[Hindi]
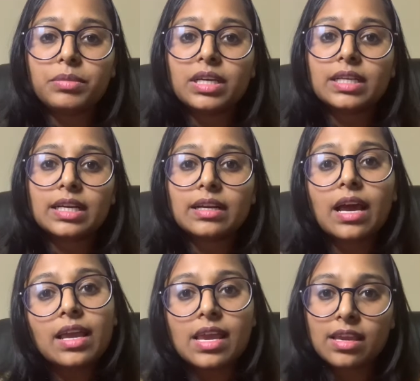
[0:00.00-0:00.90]
बियर
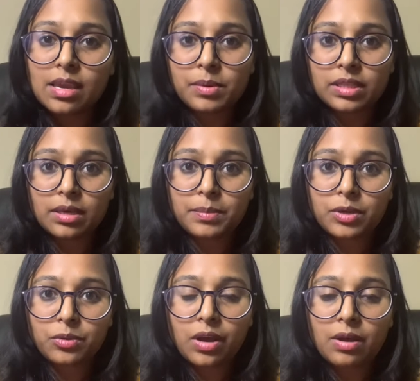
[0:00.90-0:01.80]
करना एक ही बंदे
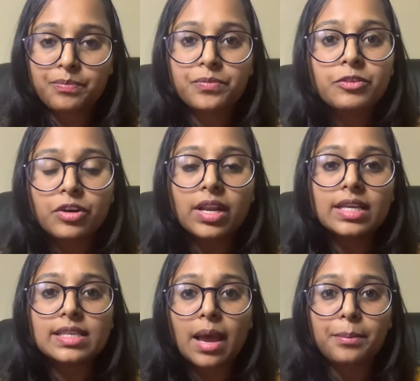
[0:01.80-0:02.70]
पर होगा फॉर
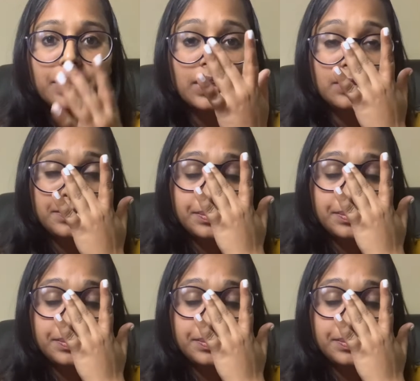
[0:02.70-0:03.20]
एग्जाम्पल